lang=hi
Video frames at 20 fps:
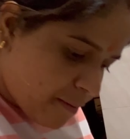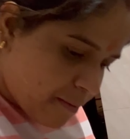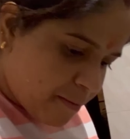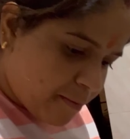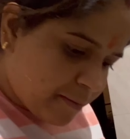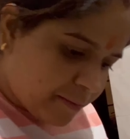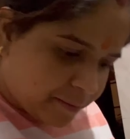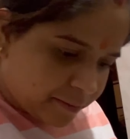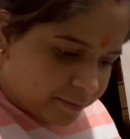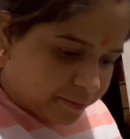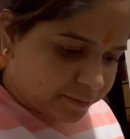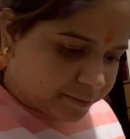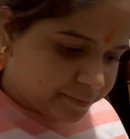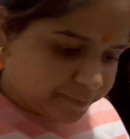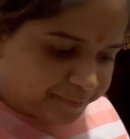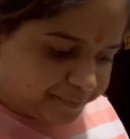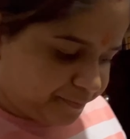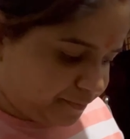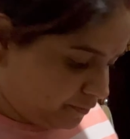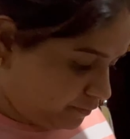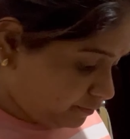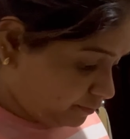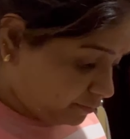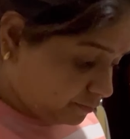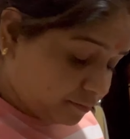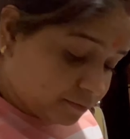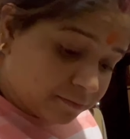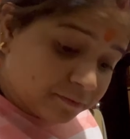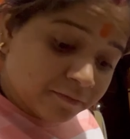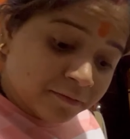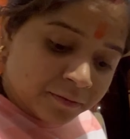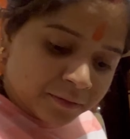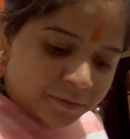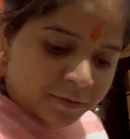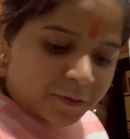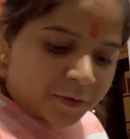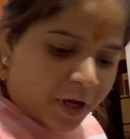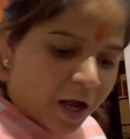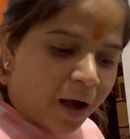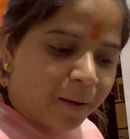कर ली आपने पैकिंग मैडम
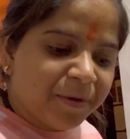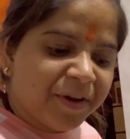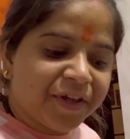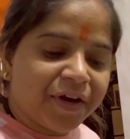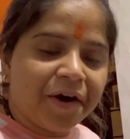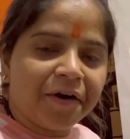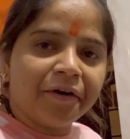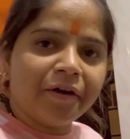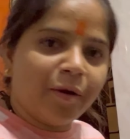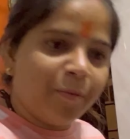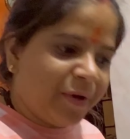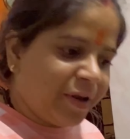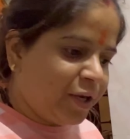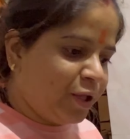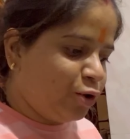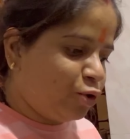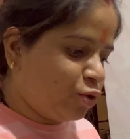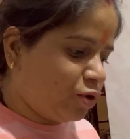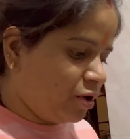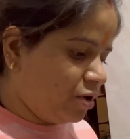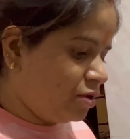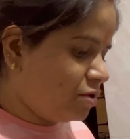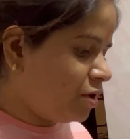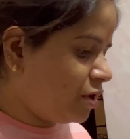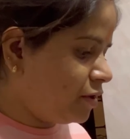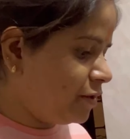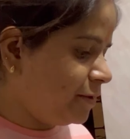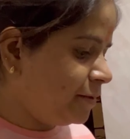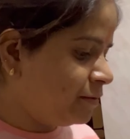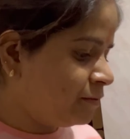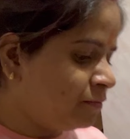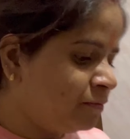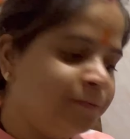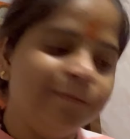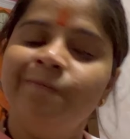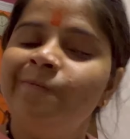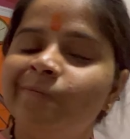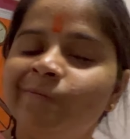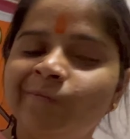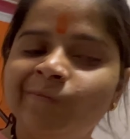आपने क्या करा मैंने नहीं तो करी सारी
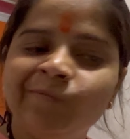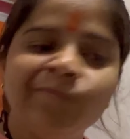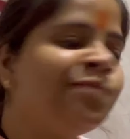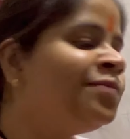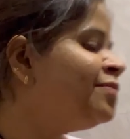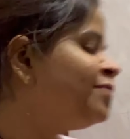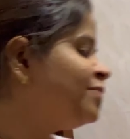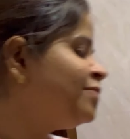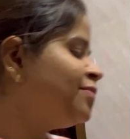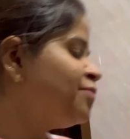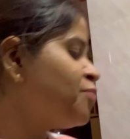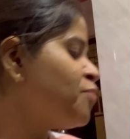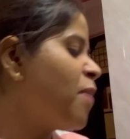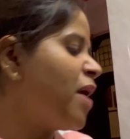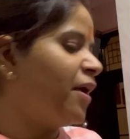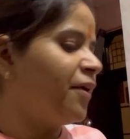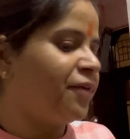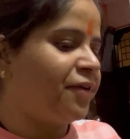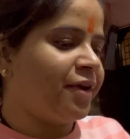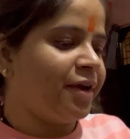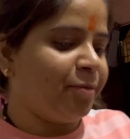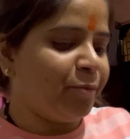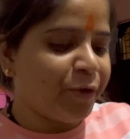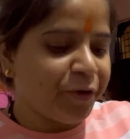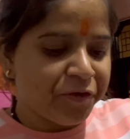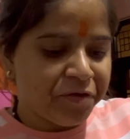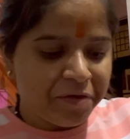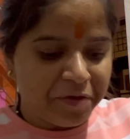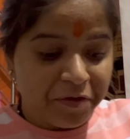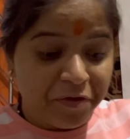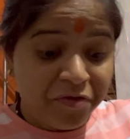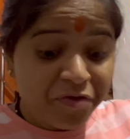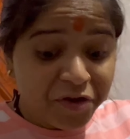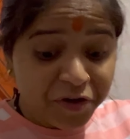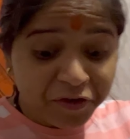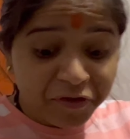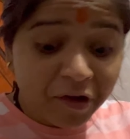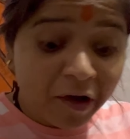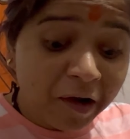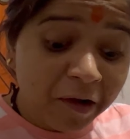ओके बैठ के बस ये
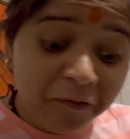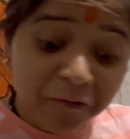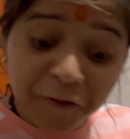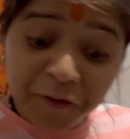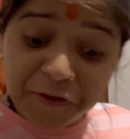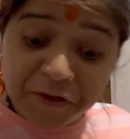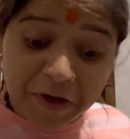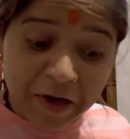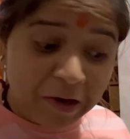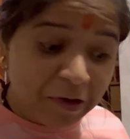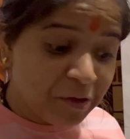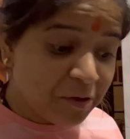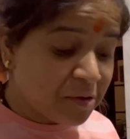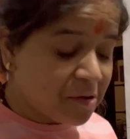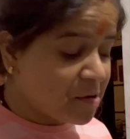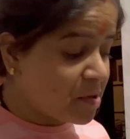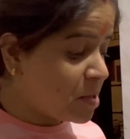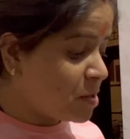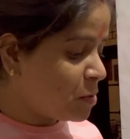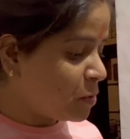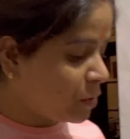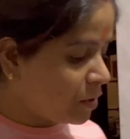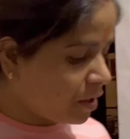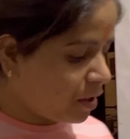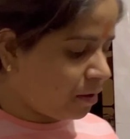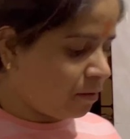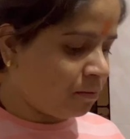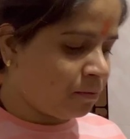डन वो डन ये कर ये कर